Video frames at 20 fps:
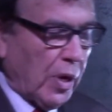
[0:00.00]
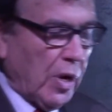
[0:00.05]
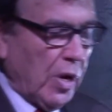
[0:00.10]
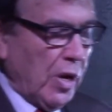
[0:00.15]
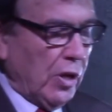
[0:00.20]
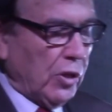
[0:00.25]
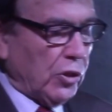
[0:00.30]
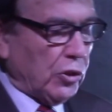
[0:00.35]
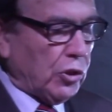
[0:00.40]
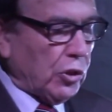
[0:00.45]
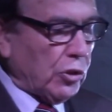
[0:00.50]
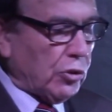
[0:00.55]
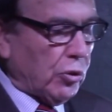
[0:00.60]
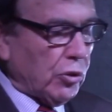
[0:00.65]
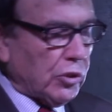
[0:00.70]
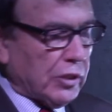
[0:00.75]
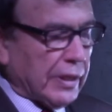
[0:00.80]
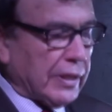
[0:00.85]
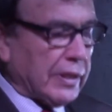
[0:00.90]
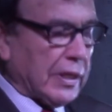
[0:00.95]

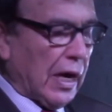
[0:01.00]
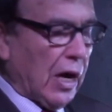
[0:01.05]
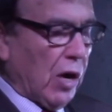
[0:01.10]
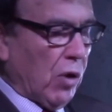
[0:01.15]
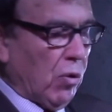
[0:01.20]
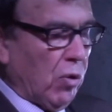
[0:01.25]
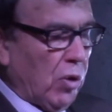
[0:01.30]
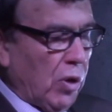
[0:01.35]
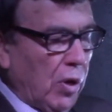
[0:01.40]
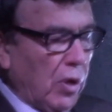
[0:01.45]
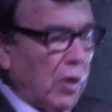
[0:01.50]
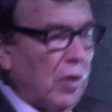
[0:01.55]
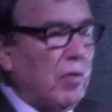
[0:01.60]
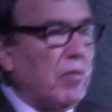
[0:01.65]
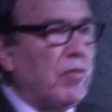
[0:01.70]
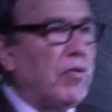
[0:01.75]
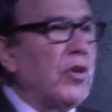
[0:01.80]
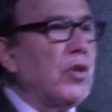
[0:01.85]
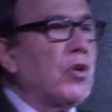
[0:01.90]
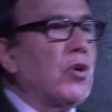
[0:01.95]
Jesus então
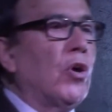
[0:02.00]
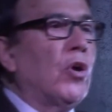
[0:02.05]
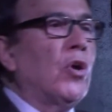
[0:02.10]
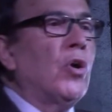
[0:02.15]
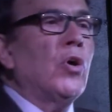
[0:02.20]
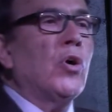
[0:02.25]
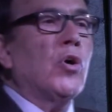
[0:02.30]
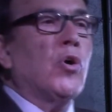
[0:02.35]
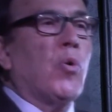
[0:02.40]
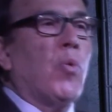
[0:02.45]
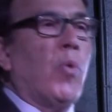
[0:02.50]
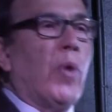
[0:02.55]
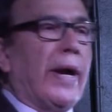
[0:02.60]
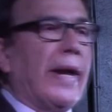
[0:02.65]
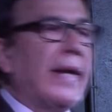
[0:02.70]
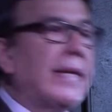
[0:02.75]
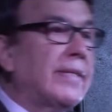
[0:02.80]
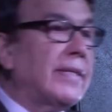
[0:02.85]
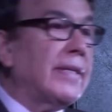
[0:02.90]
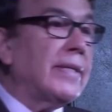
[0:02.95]
ficou
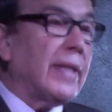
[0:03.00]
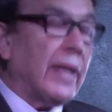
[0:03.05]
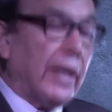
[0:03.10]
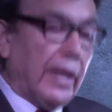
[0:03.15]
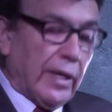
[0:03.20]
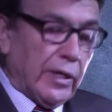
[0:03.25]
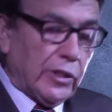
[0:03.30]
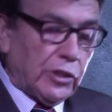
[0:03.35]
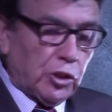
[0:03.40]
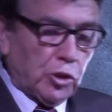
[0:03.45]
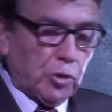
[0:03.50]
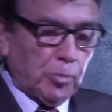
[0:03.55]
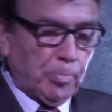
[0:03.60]
40 dias